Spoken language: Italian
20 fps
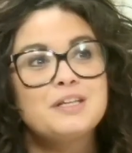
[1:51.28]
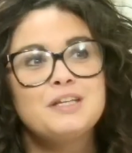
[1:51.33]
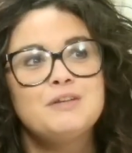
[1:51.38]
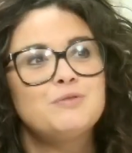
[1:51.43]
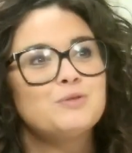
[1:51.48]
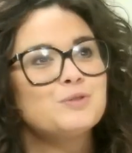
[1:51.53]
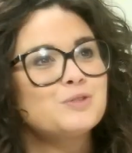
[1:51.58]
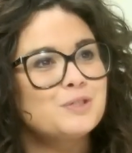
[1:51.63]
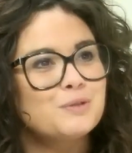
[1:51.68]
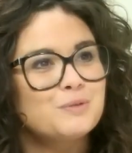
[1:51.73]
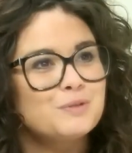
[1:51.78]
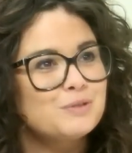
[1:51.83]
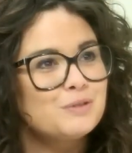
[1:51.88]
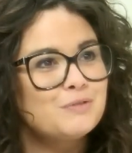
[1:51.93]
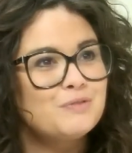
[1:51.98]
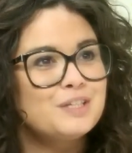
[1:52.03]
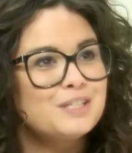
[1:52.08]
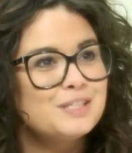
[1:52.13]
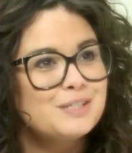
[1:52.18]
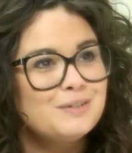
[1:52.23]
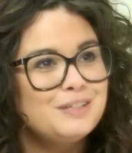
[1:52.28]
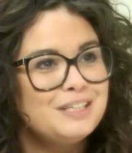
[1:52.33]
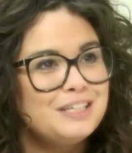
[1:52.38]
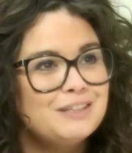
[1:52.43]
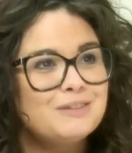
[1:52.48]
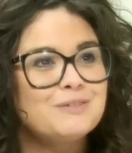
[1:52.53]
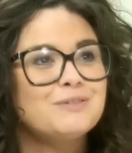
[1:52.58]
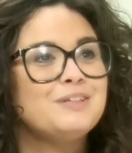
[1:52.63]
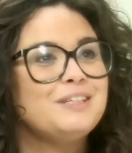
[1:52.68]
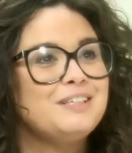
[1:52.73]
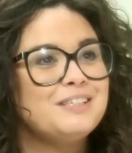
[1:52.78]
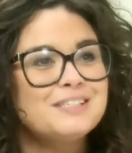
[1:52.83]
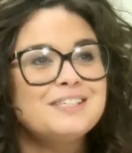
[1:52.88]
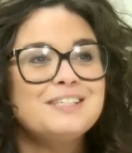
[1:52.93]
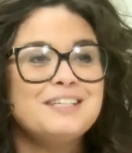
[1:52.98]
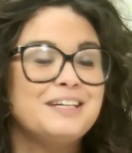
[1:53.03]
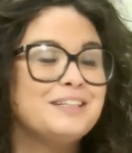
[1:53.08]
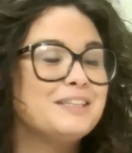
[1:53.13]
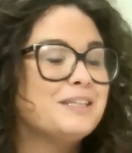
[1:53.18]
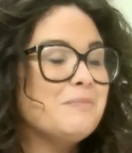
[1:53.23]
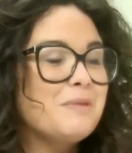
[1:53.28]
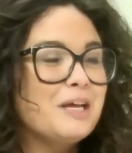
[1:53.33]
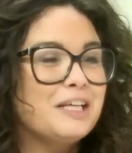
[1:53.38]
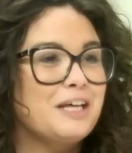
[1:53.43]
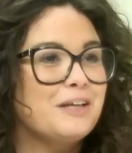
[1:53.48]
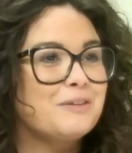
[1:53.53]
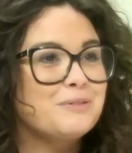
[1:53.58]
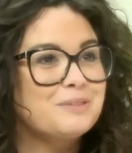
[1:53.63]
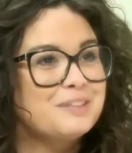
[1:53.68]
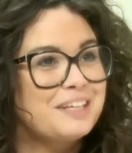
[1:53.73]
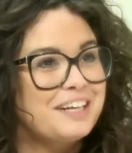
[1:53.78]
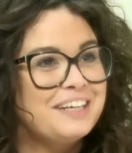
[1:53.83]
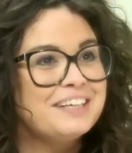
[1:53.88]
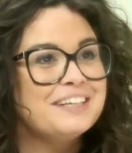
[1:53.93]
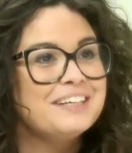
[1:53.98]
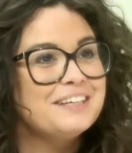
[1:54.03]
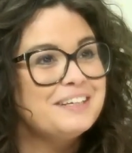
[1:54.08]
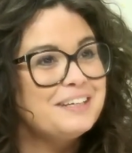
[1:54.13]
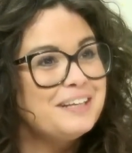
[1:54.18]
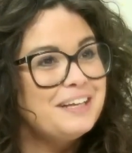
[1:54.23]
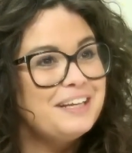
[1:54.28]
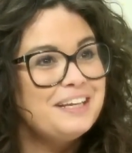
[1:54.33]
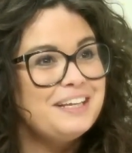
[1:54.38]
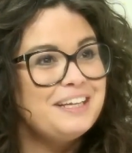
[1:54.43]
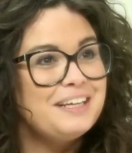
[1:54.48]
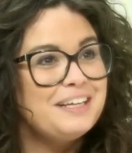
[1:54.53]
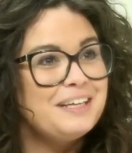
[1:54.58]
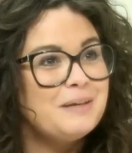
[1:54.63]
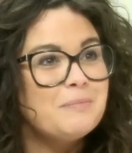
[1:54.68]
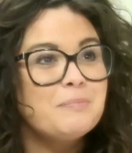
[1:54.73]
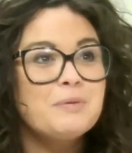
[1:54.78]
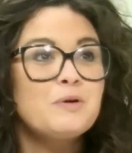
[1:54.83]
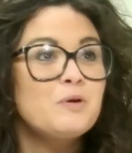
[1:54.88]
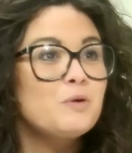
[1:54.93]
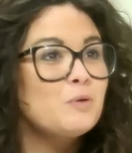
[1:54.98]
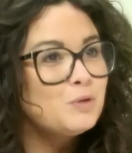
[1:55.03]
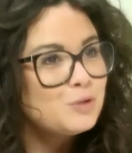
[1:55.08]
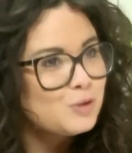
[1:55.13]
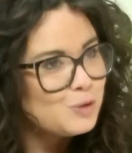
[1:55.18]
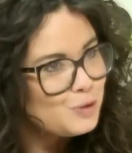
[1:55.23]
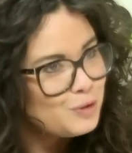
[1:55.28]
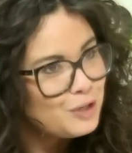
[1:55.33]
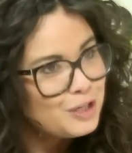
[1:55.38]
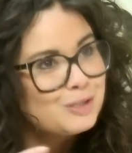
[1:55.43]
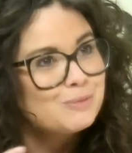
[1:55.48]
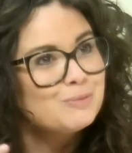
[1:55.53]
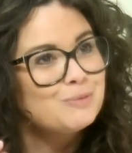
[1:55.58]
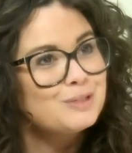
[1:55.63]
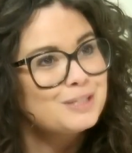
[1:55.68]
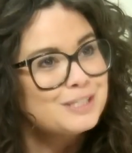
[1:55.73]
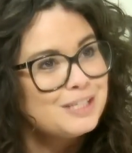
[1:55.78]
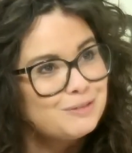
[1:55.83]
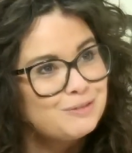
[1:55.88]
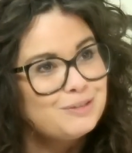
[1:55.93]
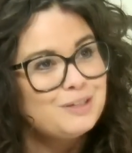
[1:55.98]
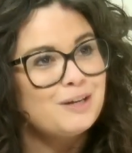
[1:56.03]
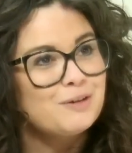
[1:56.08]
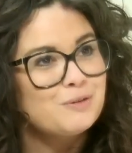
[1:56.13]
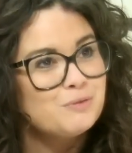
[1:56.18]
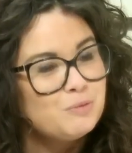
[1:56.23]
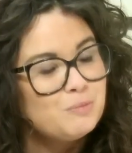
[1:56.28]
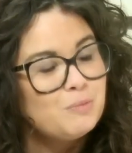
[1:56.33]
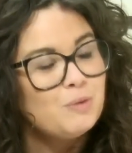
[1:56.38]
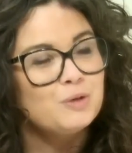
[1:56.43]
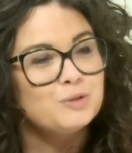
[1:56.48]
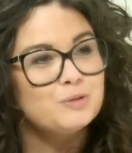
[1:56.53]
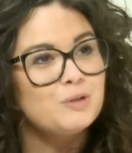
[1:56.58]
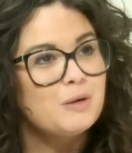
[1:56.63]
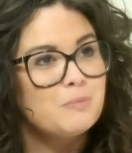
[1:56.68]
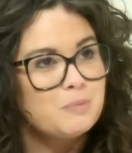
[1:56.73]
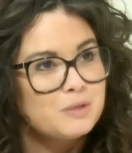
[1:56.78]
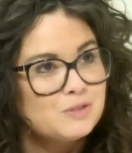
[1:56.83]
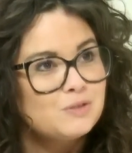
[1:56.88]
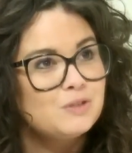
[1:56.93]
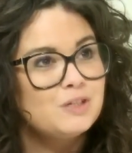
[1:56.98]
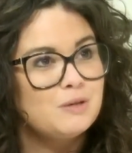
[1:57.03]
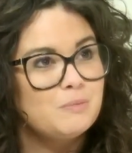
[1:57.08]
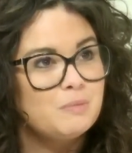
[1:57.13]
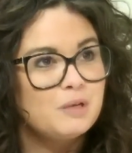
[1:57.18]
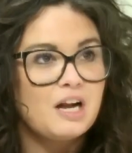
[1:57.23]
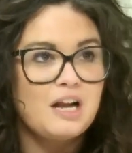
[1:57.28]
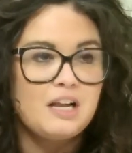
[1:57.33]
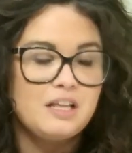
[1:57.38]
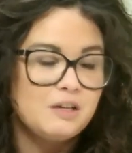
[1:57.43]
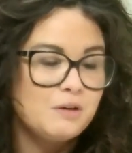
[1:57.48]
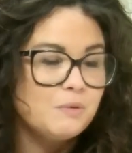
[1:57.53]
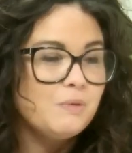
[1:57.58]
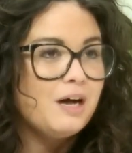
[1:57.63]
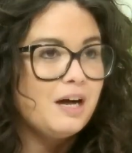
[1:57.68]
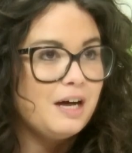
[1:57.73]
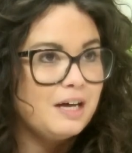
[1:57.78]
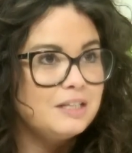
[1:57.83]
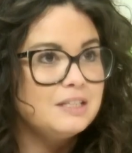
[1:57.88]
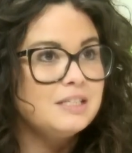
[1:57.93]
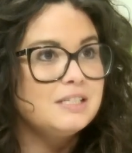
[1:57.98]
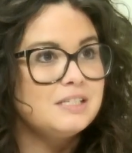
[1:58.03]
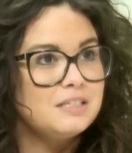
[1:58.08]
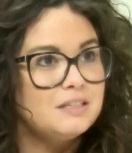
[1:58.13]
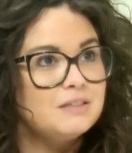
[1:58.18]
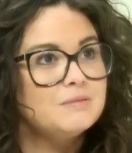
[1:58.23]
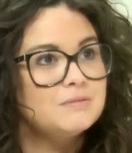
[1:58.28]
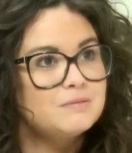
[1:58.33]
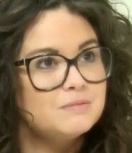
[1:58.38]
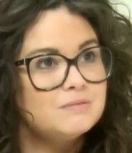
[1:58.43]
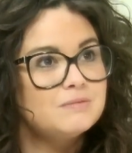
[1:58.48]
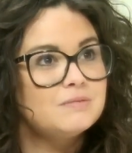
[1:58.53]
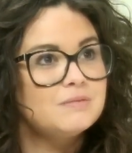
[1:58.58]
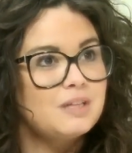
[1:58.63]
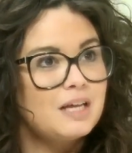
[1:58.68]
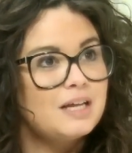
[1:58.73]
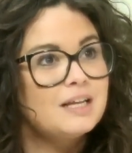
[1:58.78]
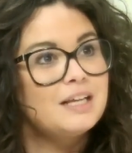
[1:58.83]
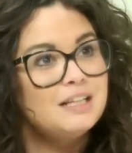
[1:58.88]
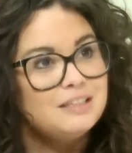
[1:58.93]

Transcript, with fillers: fosse questo fazzoletto e l'insegnante mi ha dato 3. Eh, però questo non ha smorzato in alcun modo la passione per la lingua, anzi, mm, anche il